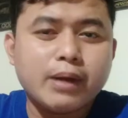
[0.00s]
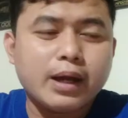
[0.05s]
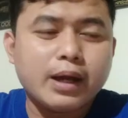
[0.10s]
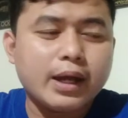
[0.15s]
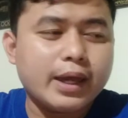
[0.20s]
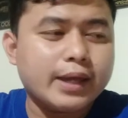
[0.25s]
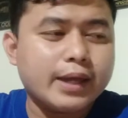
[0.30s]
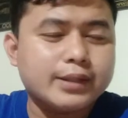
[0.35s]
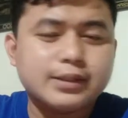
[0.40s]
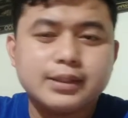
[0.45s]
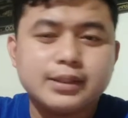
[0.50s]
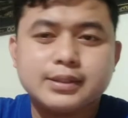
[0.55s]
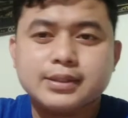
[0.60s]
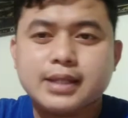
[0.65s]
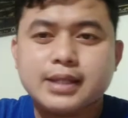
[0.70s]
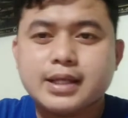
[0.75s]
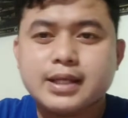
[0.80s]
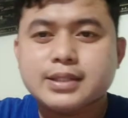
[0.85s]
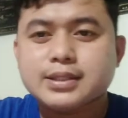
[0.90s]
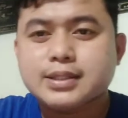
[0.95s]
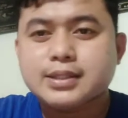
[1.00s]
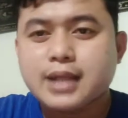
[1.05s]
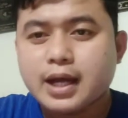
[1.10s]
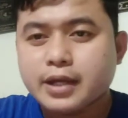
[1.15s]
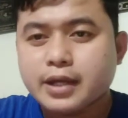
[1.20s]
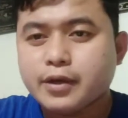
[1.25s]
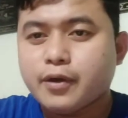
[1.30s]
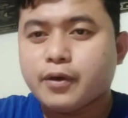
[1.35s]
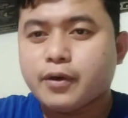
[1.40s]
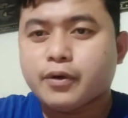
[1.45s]
mga exercise
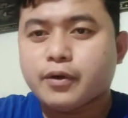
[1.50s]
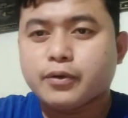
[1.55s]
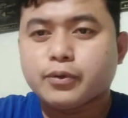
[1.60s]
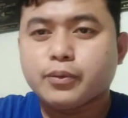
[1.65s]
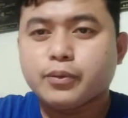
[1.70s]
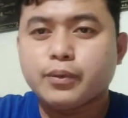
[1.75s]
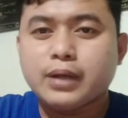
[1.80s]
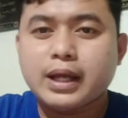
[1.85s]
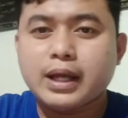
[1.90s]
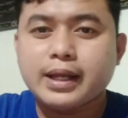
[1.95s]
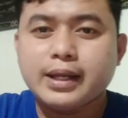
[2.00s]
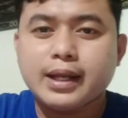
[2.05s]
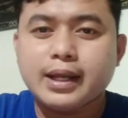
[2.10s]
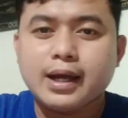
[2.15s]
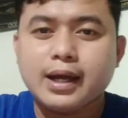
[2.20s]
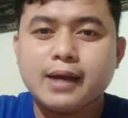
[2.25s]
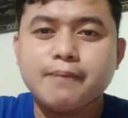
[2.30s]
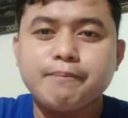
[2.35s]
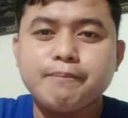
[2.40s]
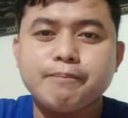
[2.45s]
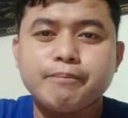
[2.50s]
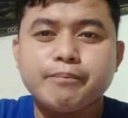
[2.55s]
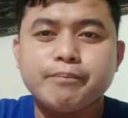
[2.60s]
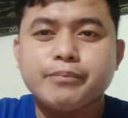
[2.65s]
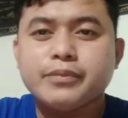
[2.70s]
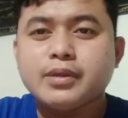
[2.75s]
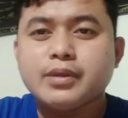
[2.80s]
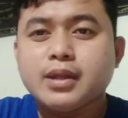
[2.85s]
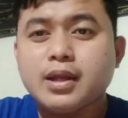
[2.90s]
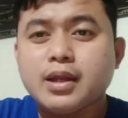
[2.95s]
tayo tulad ng
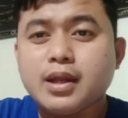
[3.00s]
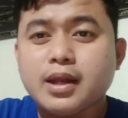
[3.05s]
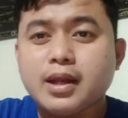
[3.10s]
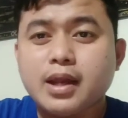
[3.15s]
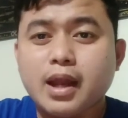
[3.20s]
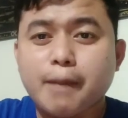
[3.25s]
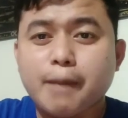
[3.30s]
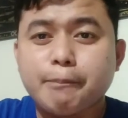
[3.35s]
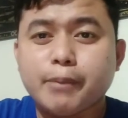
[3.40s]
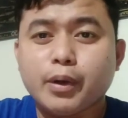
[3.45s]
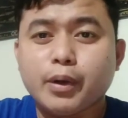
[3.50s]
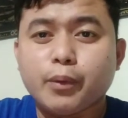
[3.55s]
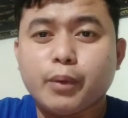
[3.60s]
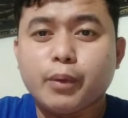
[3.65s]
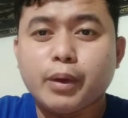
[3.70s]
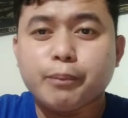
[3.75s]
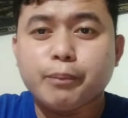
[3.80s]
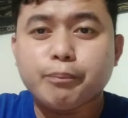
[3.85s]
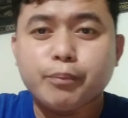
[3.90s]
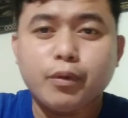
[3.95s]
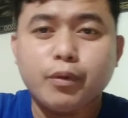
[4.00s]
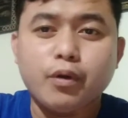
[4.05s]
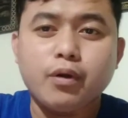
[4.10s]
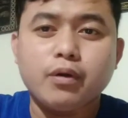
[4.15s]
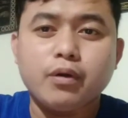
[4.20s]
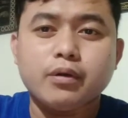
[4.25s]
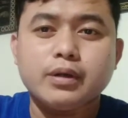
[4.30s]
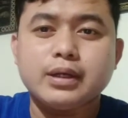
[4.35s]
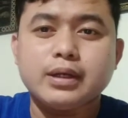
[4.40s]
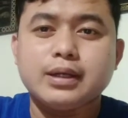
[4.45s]
number 1
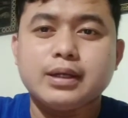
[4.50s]
po